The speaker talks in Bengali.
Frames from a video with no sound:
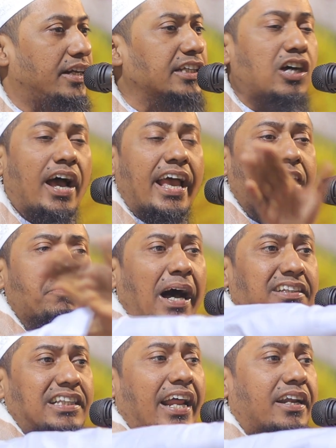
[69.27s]
হৃদয়ে
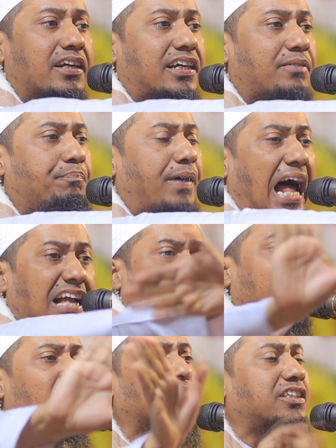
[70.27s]
ইমানদারের
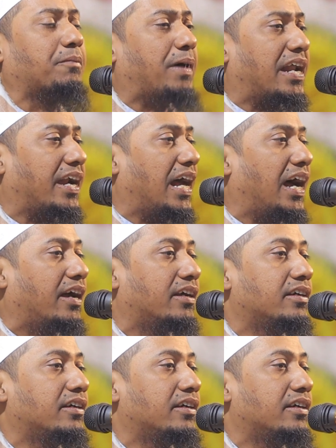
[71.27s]
ব্রাজিল হইতে পারে না